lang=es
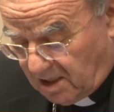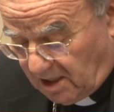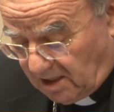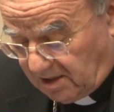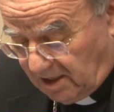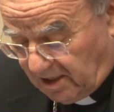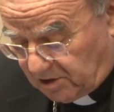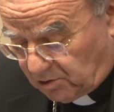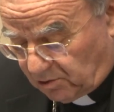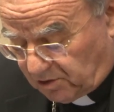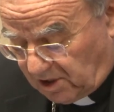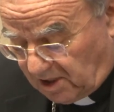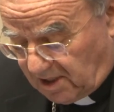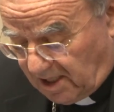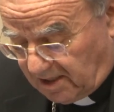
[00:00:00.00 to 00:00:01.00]
y de la
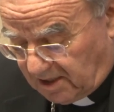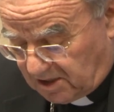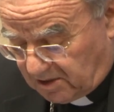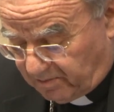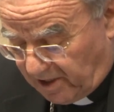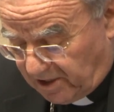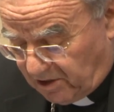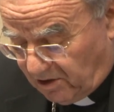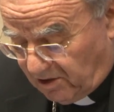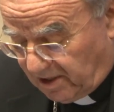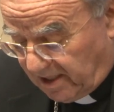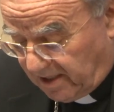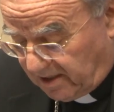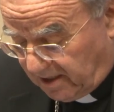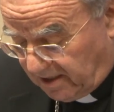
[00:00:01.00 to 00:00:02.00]
sociedad
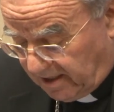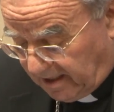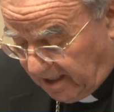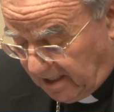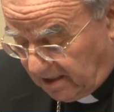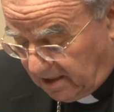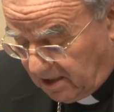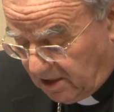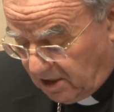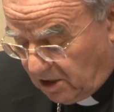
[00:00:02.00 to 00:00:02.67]
española en general,